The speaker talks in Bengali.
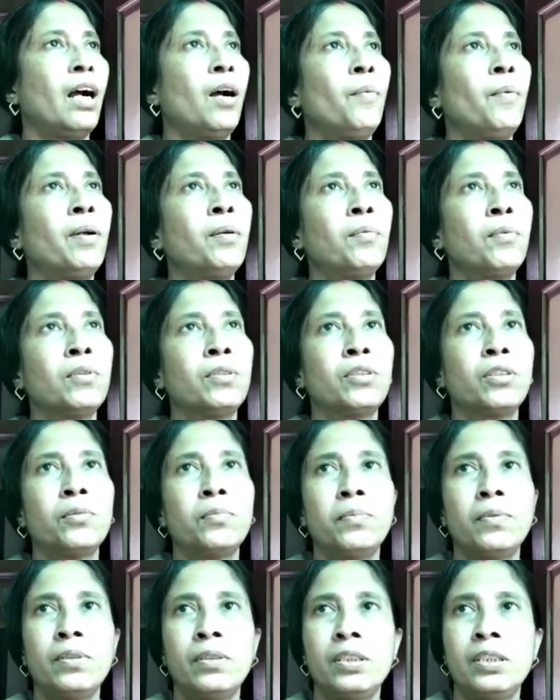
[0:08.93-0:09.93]
আমার
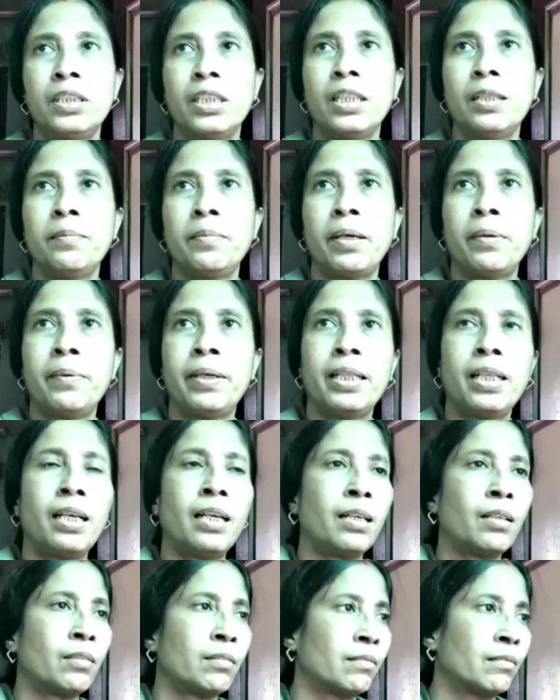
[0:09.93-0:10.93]
মন্তব্য হচ্ছে বামাদা
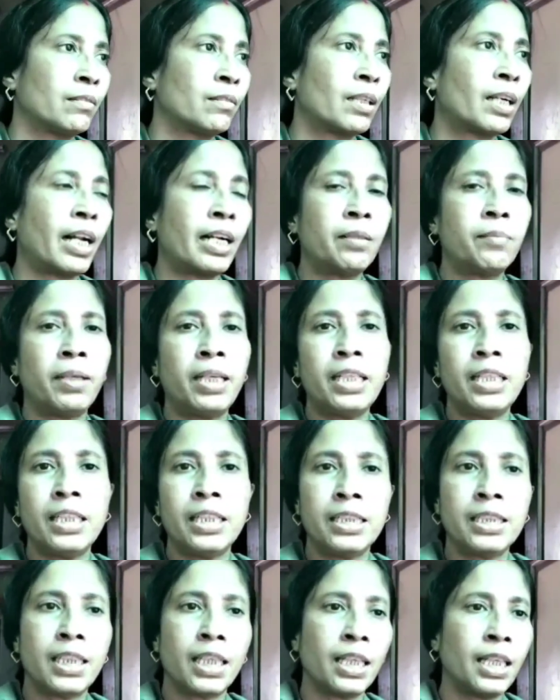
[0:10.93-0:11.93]
কাটমানি
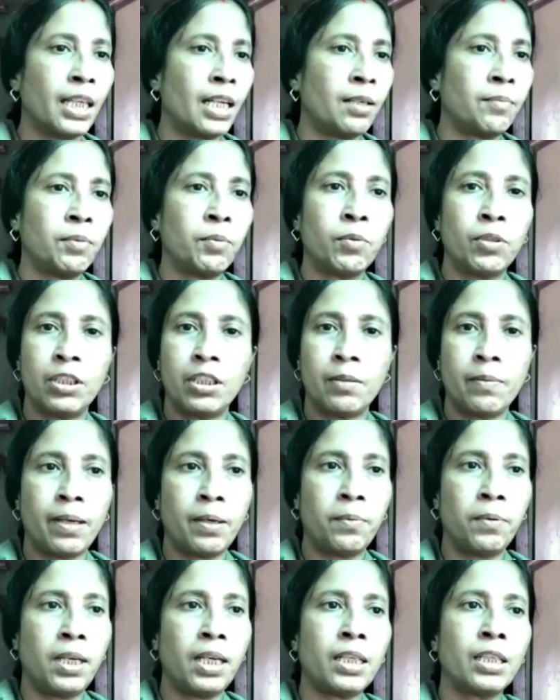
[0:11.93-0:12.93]
নিচ্ছে কিনা আমি বলতে
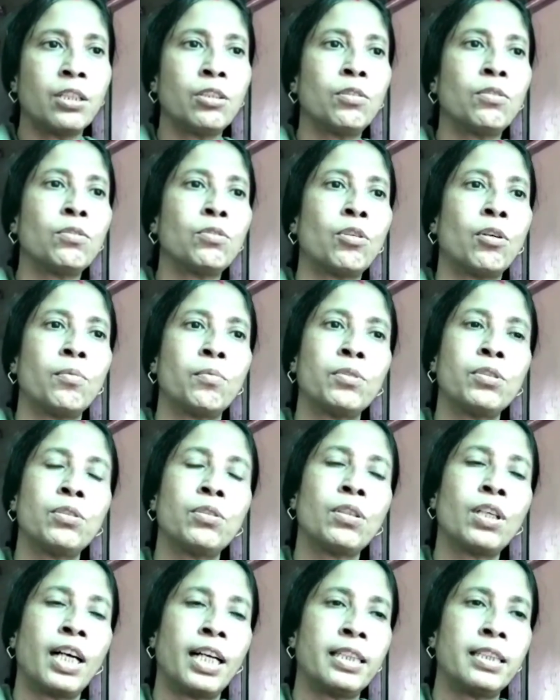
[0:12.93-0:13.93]
পারবো না কিন্তু
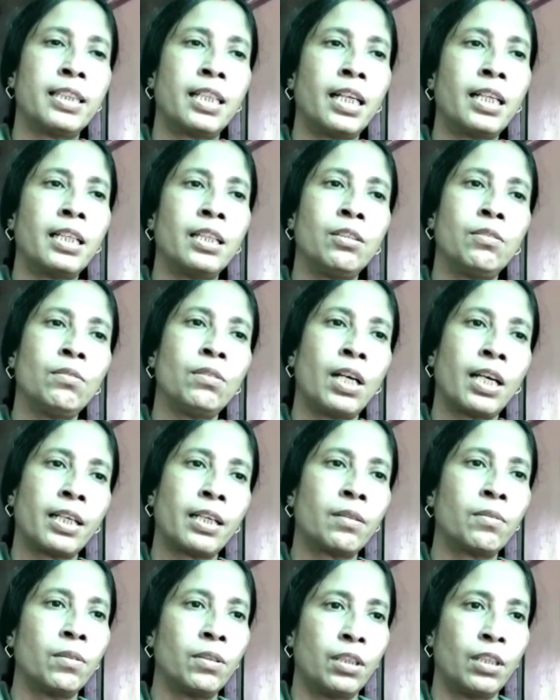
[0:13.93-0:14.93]
সমস্ত কাজটাই কিন্তু
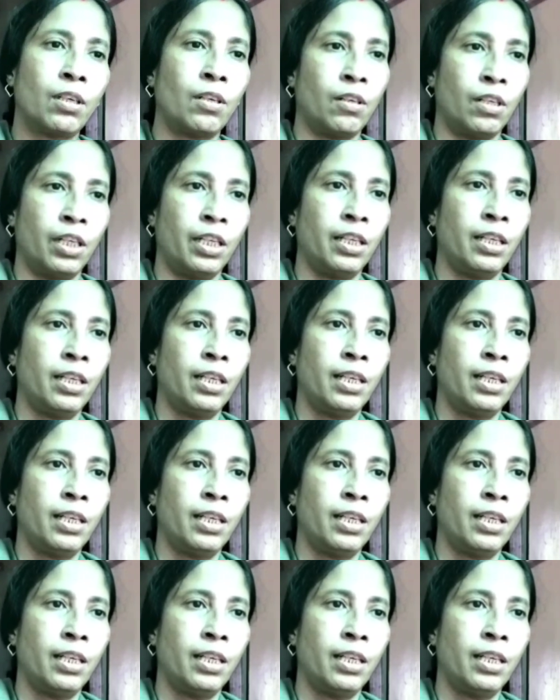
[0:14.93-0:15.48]
তাকে করতে হয়